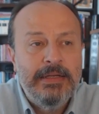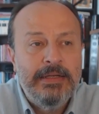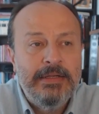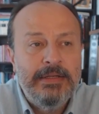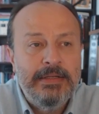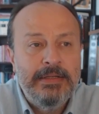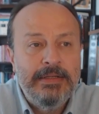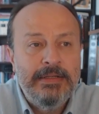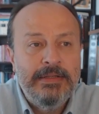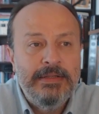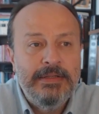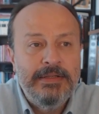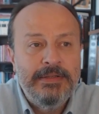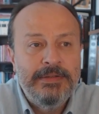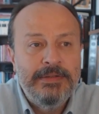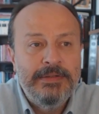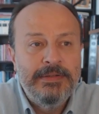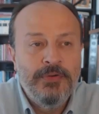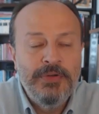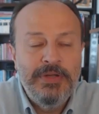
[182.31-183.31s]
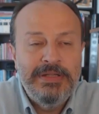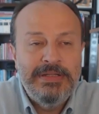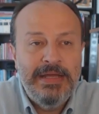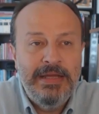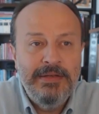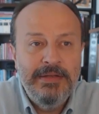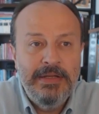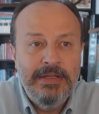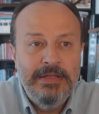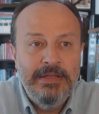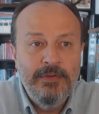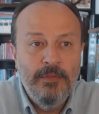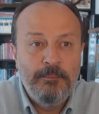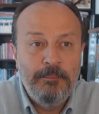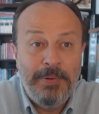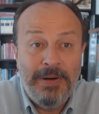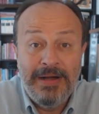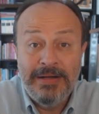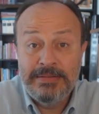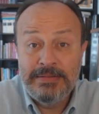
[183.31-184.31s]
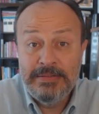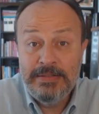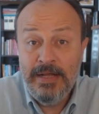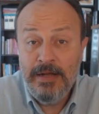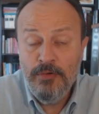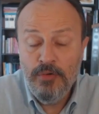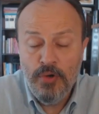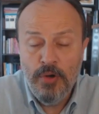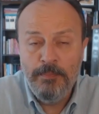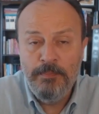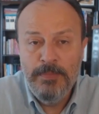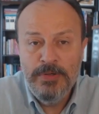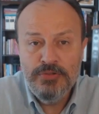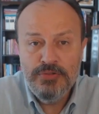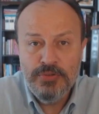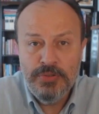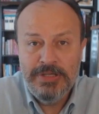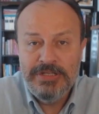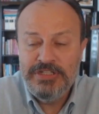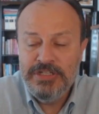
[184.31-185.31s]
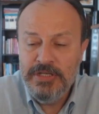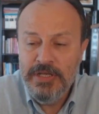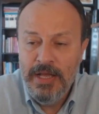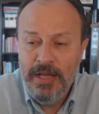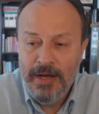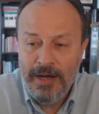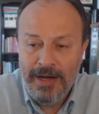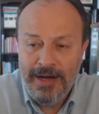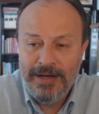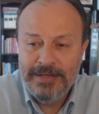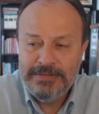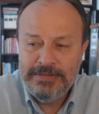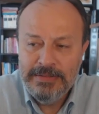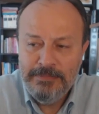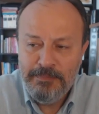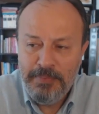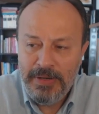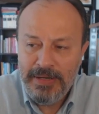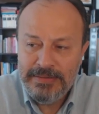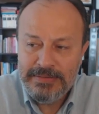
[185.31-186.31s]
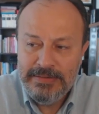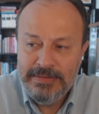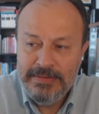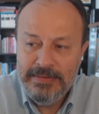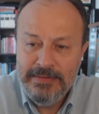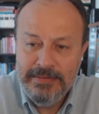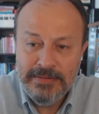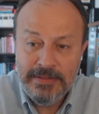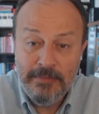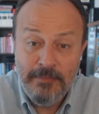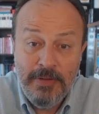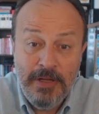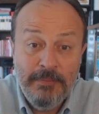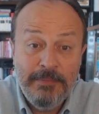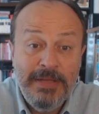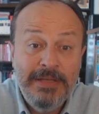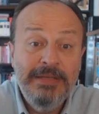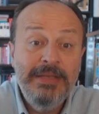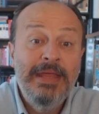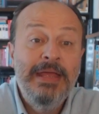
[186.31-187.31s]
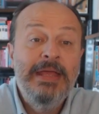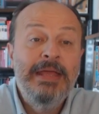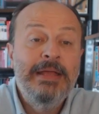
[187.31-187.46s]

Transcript: E, o nedenle hani partiden kopma süreci artık partinin tamamen